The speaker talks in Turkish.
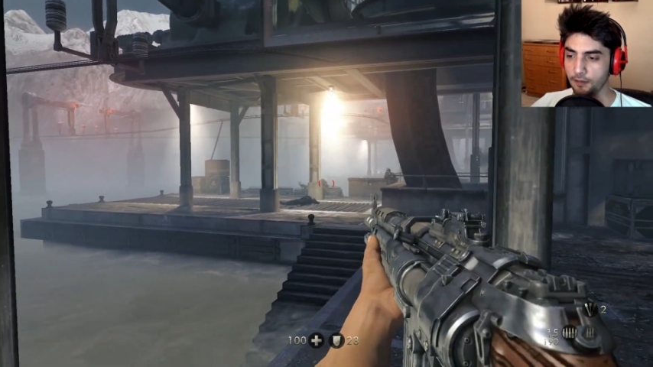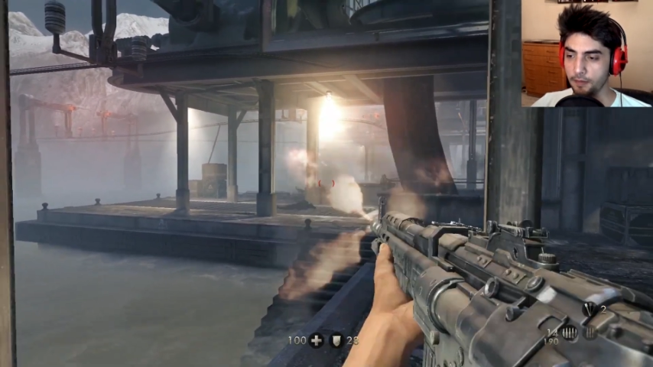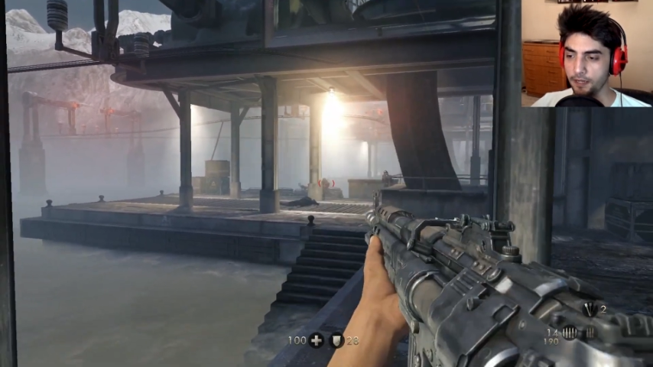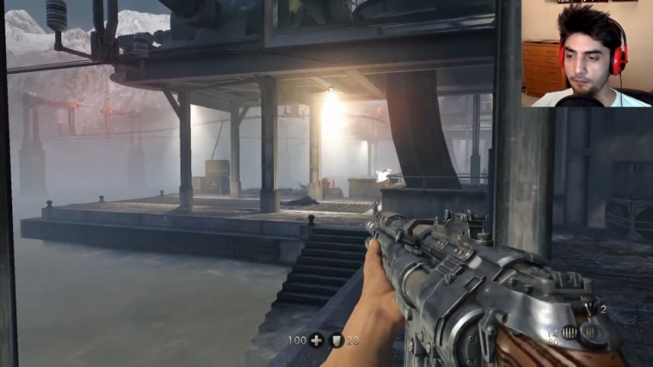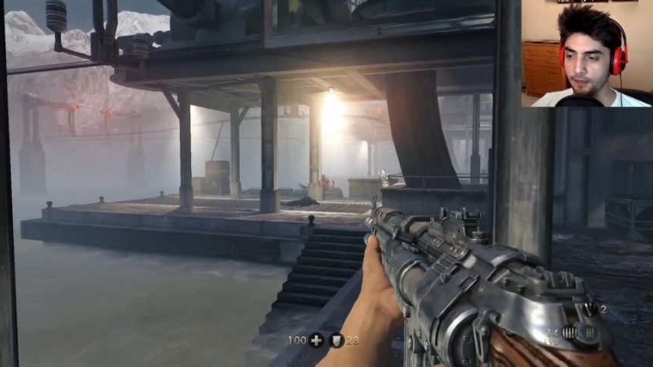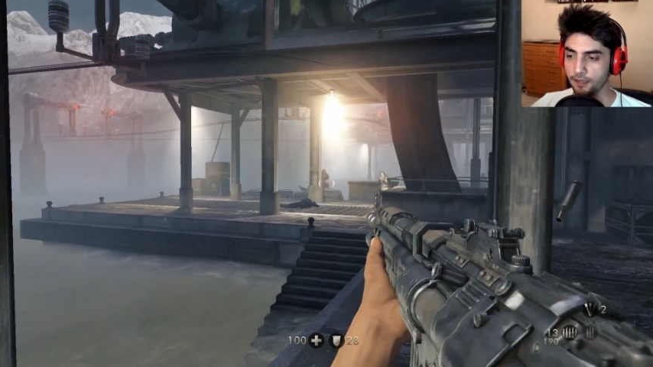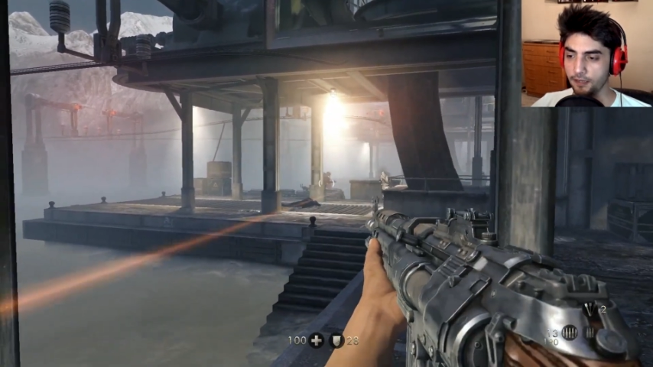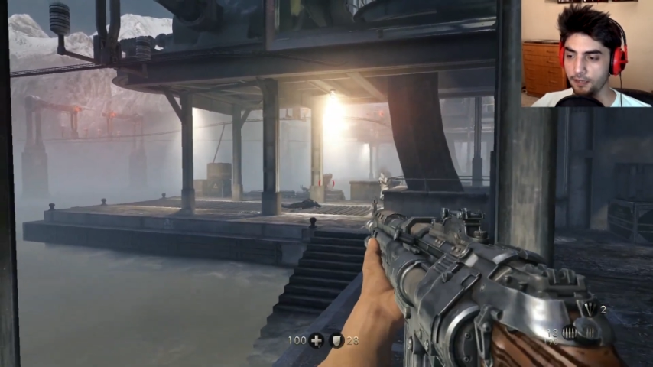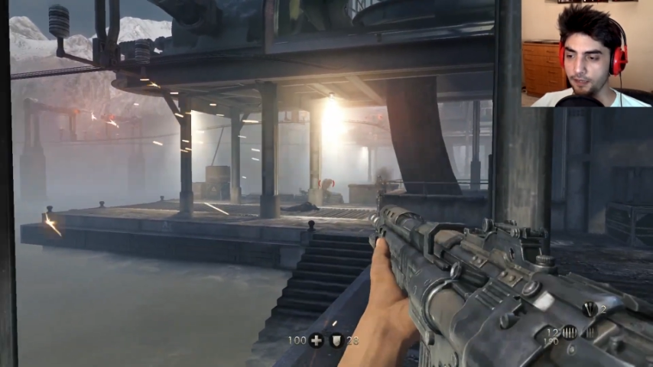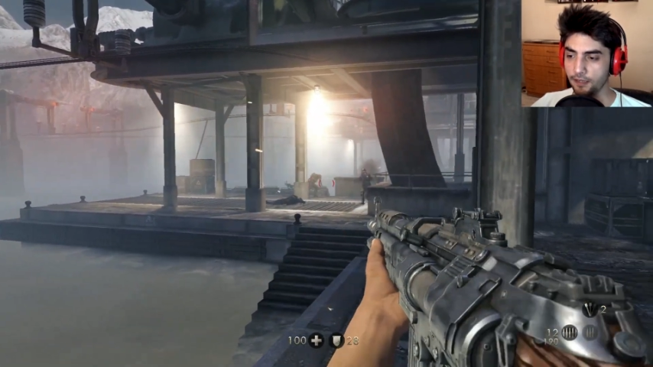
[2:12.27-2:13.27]
Benim
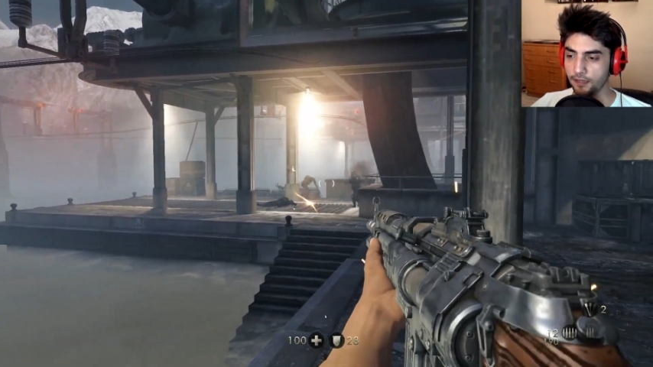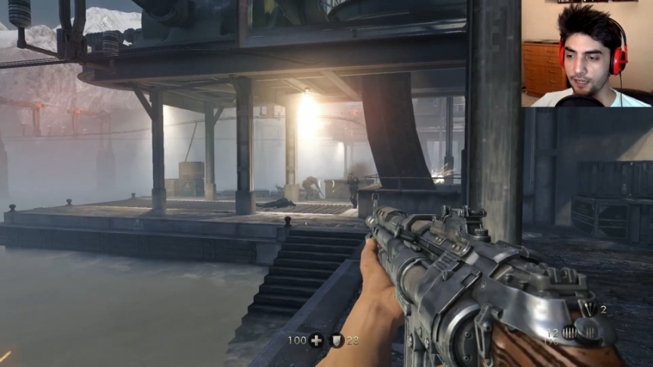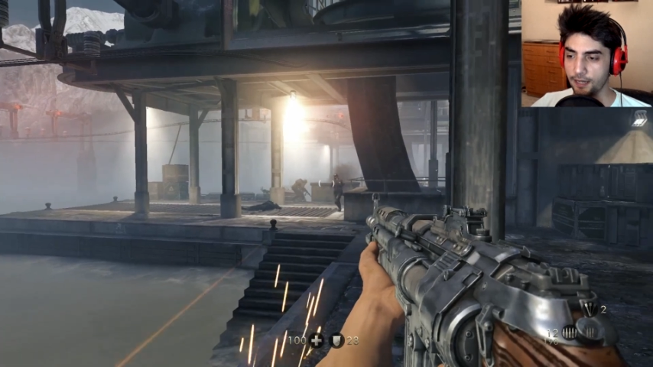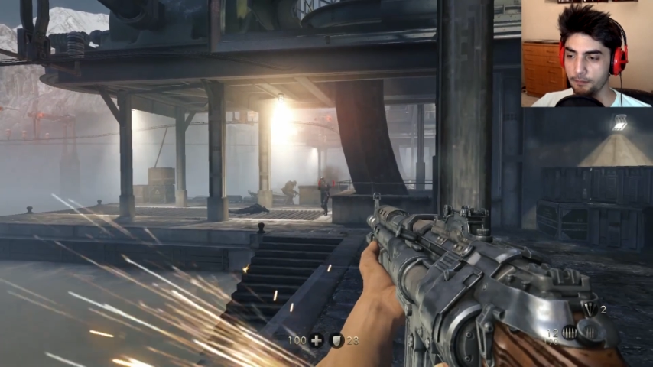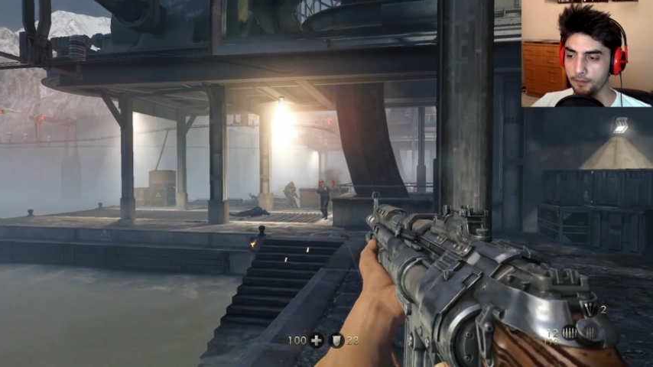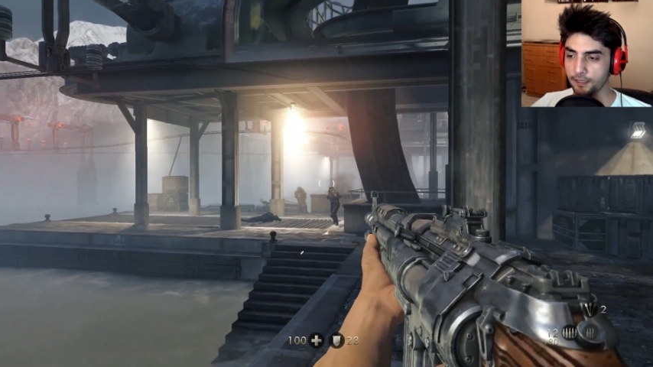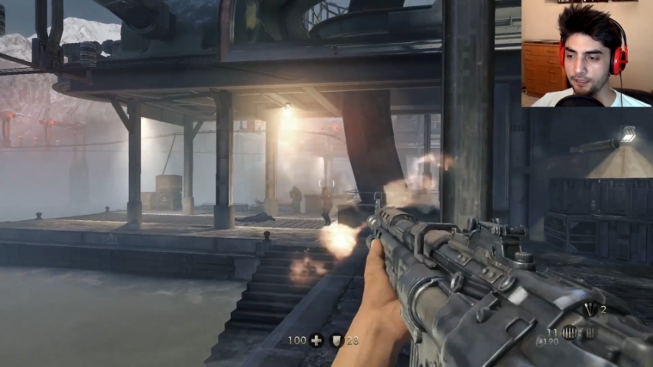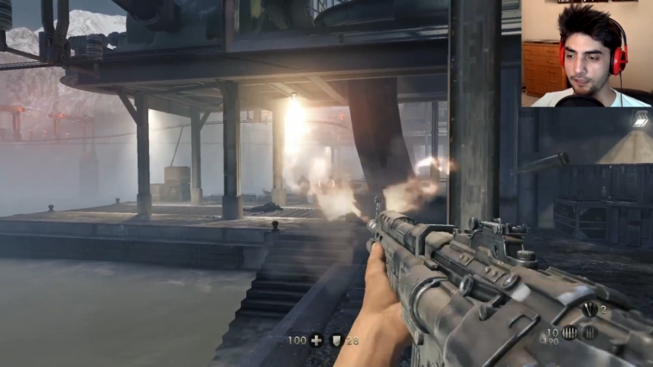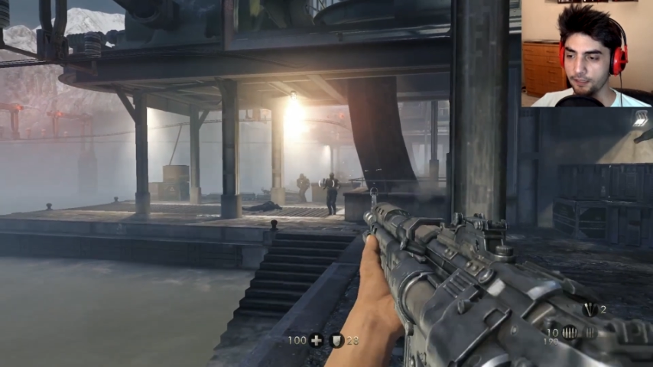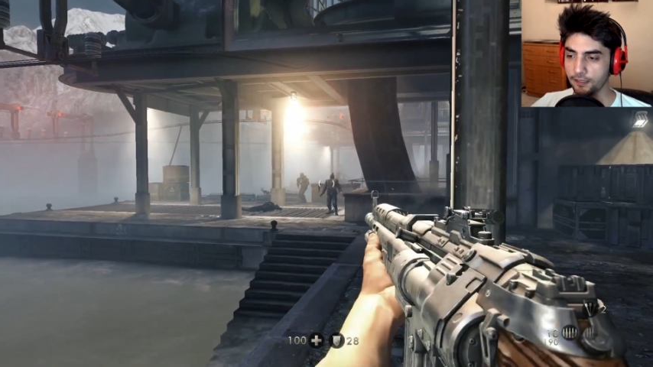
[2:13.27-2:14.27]
kalbimi
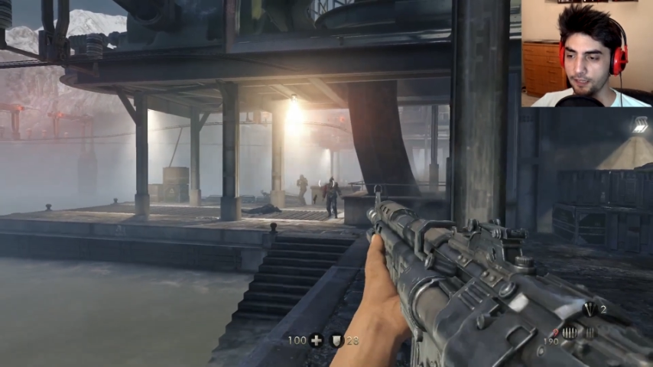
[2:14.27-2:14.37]
kırdın.